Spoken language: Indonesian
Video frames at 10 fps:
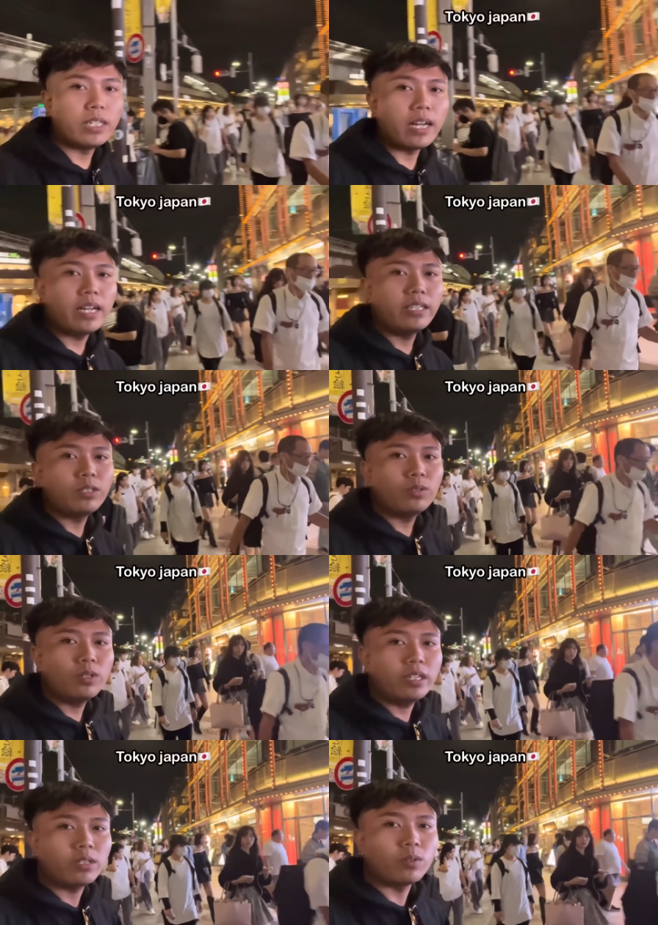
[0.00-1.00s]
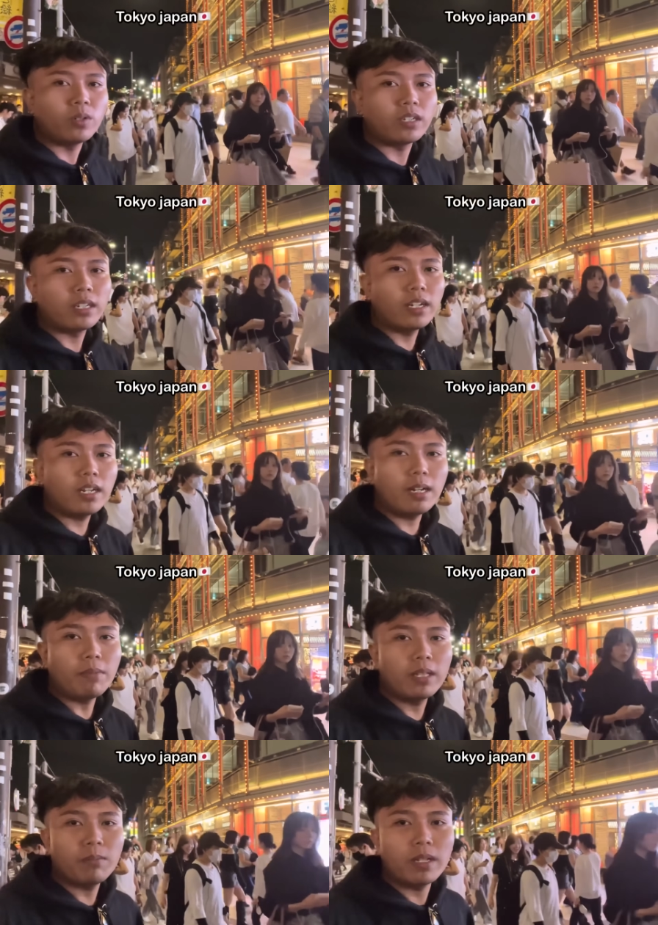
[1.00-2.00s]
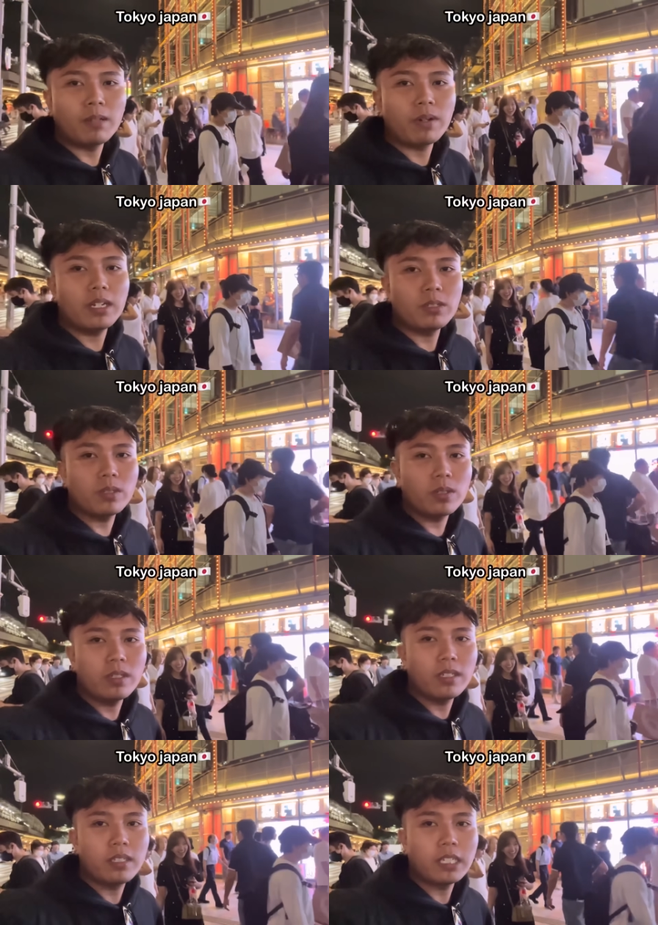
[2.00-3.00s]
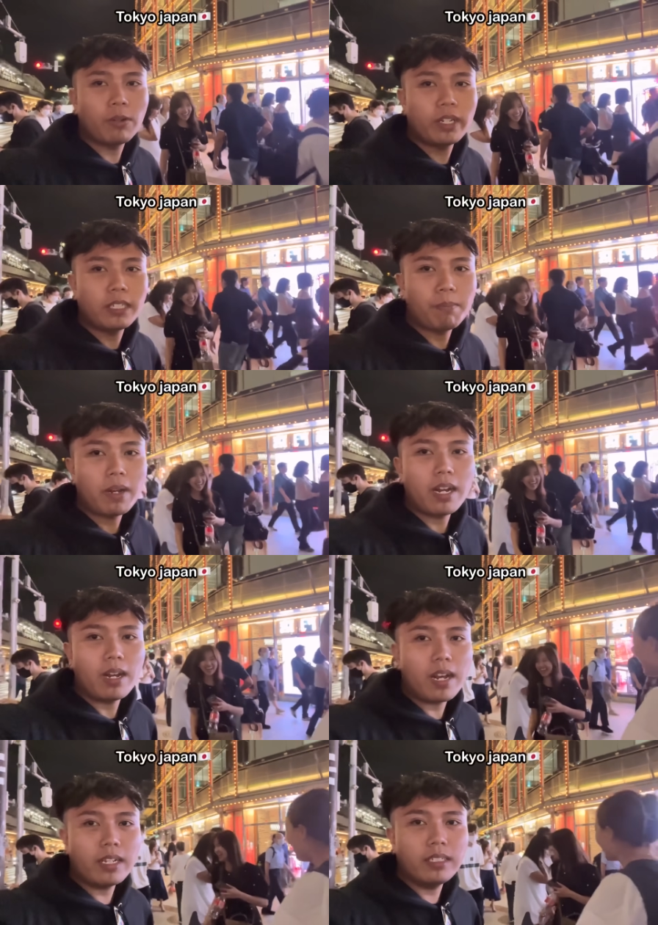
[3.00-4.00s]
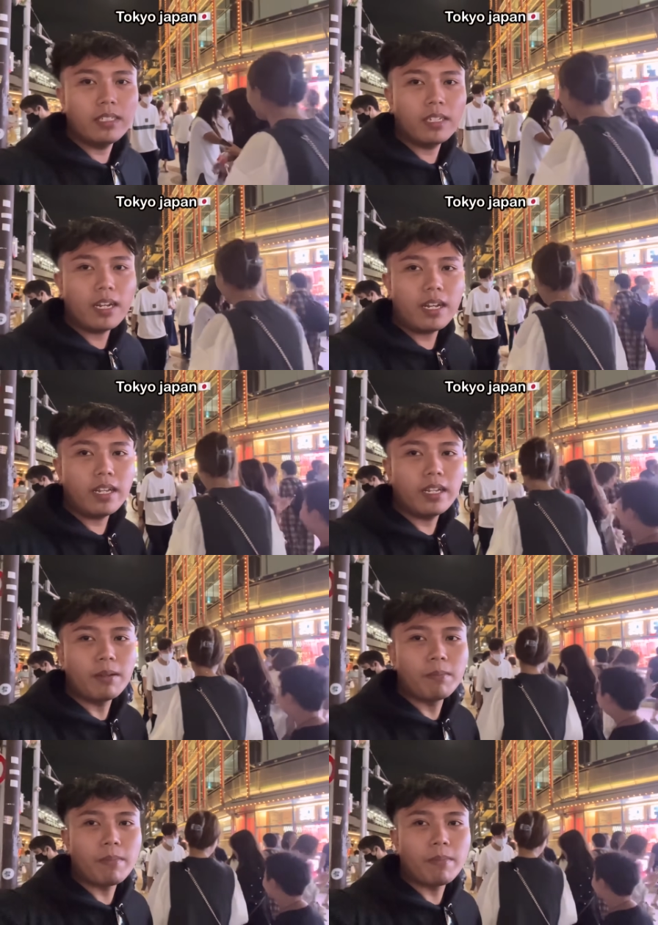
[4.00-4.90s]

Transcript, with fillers: Hai cuy, tuh gila mantep-mantep kali cuy. Jepang anjay.